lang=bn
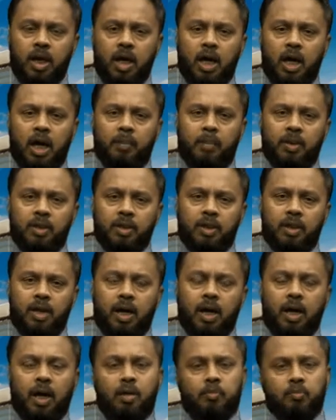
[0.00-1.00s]
আমাদের
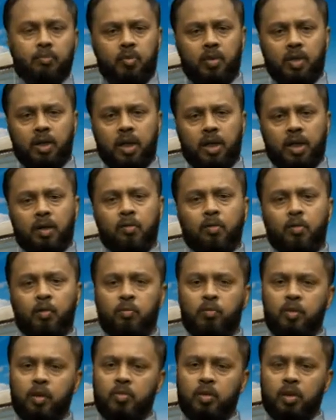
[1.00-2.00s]
আলহামদুলিল্লাহ এখনও
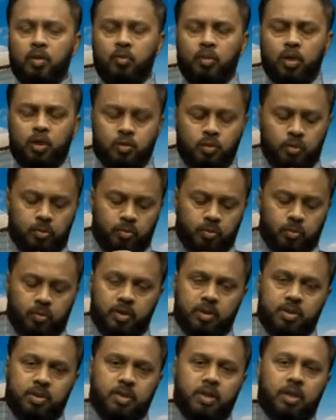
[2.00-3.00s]
পরিবারগুলো শক্ত
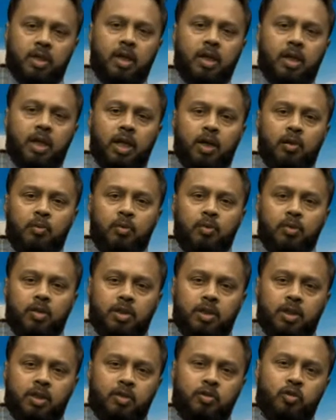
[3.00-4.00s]
রয়েছে এখন
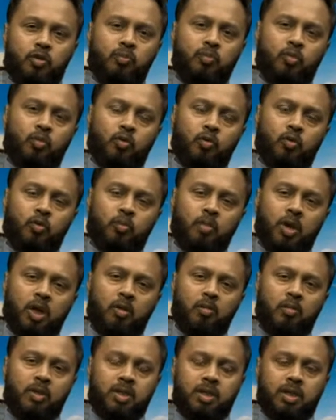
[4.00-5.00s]
এদের সাথে সম্পর্ক
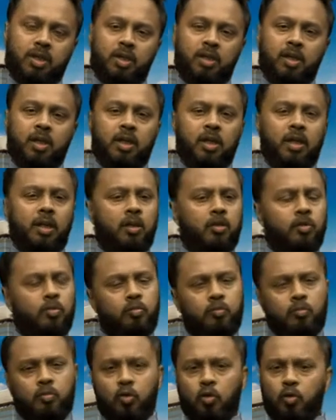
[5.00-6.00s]
ভালোবাসা
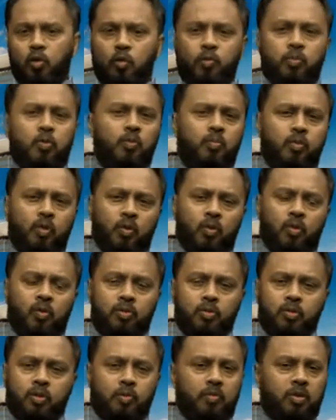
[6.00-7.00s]
অপূর্ব
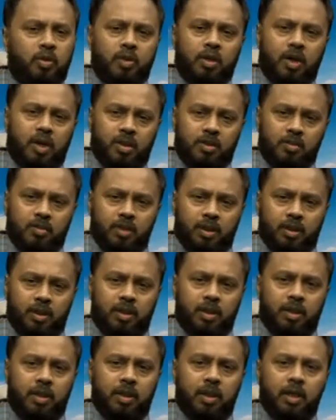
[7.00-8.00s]
চমৎকার আসলে
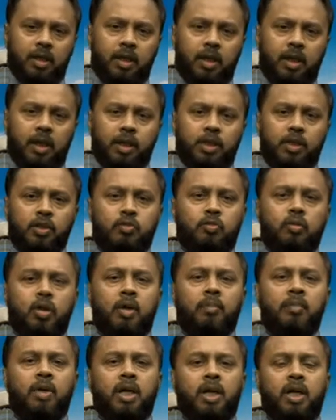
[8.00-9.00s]
এই জিনিসগুলো
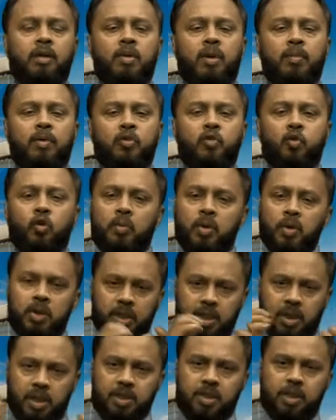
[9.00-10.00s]
আমরা কীভাবে সবে
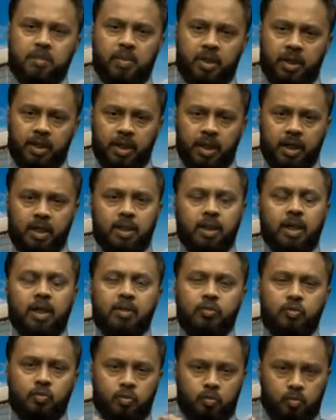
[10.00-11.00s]
নিয়ে আসতে পারি একটা
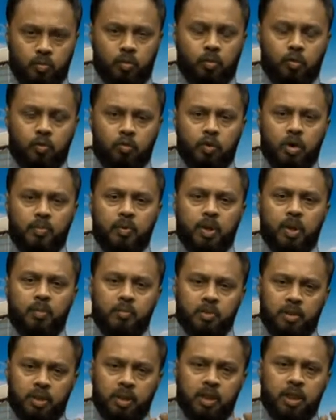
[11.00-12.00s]
ছুট হয়তো আমরা
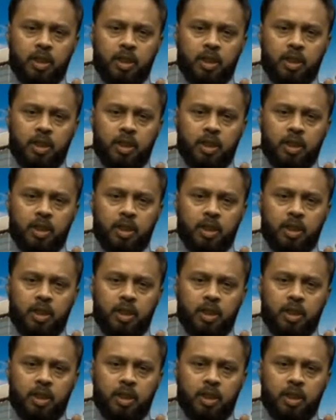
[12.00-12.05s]
আমাদের